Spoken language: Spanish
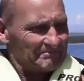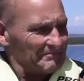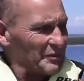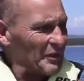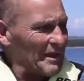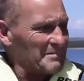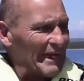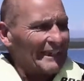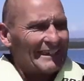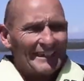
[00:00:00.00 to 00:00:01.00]
no hay
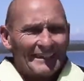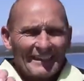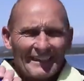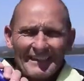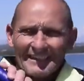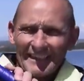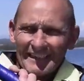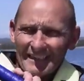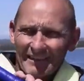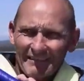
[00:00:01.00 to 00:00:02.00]
manera de, tener la